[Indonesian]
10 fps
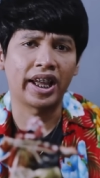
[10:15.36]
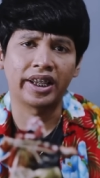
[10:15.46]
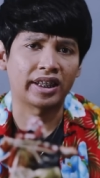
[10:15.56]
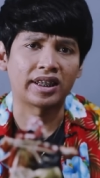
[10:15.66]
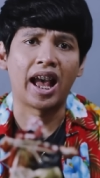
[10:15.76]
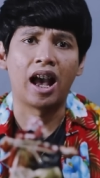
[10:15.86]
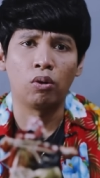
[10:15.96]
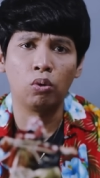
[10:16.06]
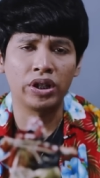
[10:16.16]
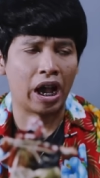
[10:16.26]
kayak yang kita
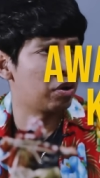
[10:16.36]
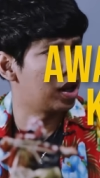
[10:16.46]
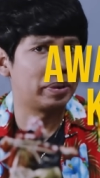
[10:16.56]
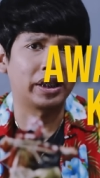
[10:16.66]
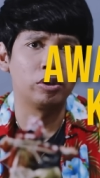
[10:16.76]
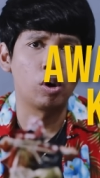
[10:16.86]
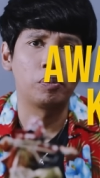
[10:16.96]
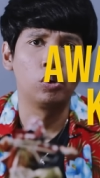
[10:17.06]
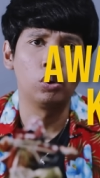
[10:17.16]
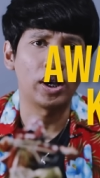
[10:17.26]
tahu di awal abad
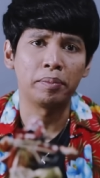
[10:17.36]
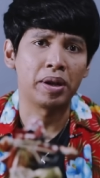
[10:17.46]
ke-20 kan